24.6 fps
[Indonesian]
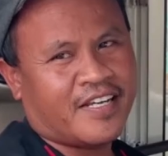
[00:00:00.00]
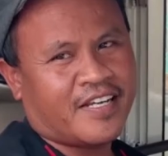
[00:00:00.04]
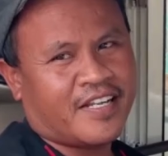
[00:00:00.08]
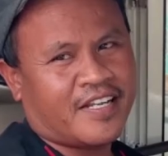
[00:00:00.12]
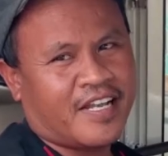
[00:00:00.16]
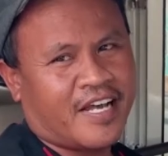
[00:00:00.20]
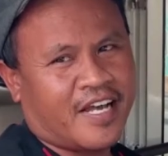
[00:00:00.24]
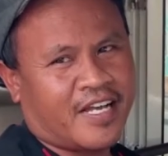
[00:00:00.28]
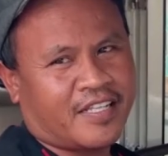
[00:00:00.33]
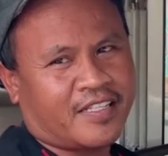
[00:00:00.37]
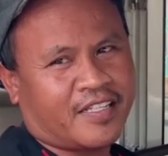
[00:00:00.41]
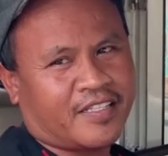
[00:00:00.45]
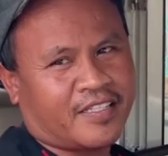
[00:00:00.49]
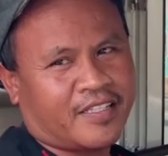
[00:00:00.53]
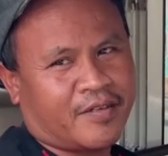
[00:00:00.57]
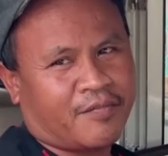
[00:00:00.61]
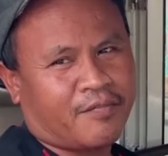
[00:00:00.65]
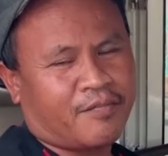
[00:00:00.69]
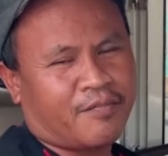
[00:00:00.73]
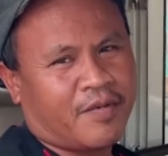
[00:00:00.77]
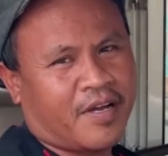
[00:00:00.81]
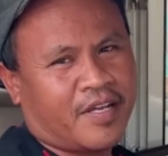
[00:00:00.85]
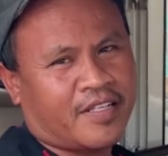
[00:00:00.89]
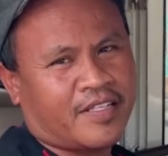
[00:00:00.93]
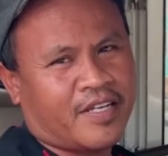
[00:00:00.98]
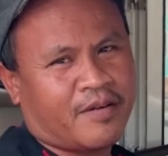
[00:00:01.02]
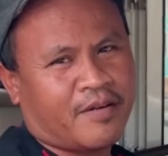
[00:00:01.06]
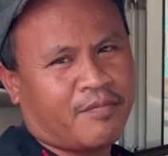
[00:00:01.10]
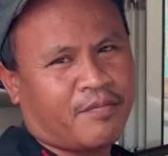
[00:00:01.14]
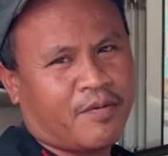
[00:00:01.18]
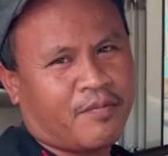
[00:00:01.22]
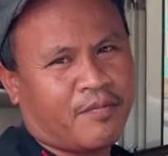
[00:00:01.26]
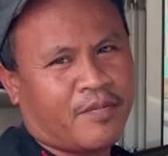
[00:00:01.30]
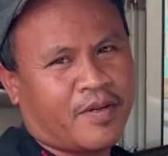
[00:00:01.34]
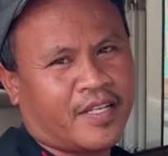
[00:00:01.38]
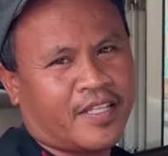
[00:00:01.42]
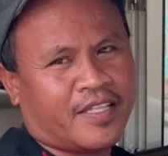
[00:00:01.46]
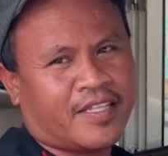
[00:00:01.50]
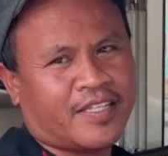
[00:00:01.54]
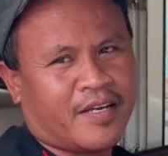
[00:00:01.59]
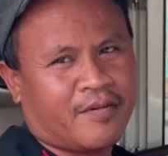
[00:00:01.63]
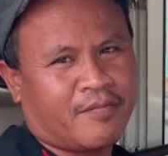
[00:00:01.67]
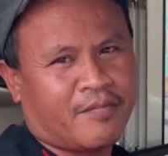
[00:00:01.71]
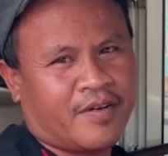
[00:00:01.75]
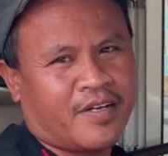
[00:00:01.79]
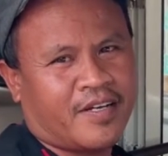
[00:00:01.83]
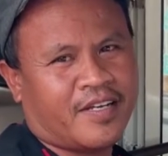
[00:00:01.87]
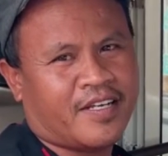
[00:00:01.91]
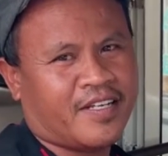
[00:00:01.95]
Nah, tetap aja pemerintah
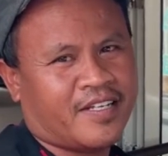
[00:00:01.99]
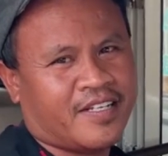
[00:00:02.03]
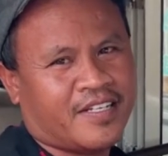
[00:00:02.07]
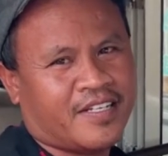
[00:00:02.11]
mah.